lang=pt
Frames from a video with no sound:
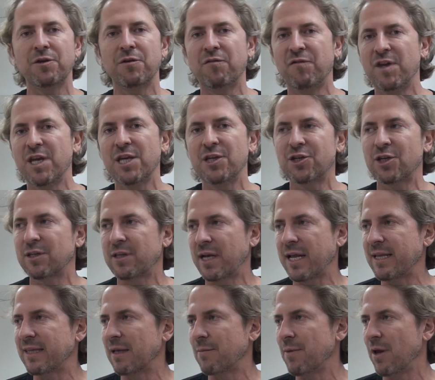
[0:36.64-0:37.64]
de 20,
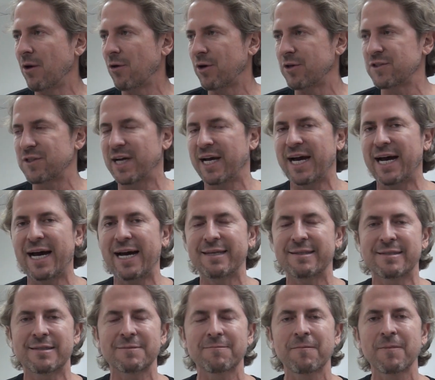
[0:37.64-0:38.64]
30 milhões de
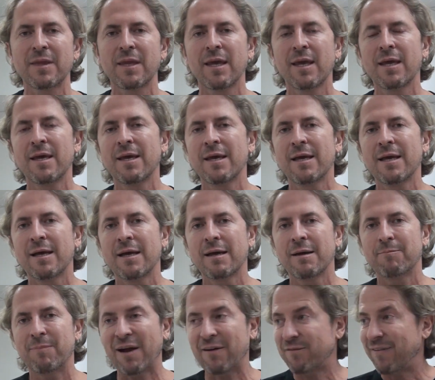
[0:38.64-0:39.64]
reais
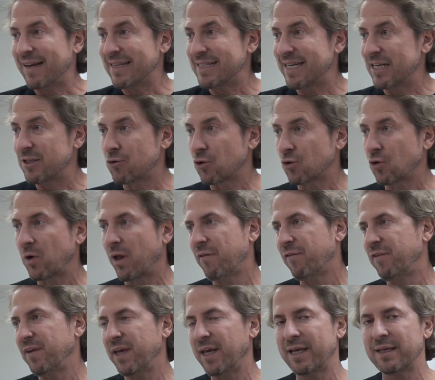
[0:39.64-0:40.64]
para fazer a estrutura
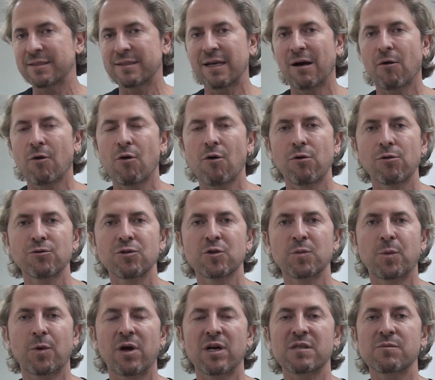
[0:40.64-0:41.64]
física ao longo
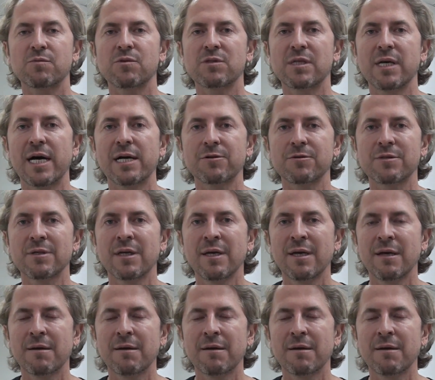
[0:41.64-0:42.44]
dos próximos anos,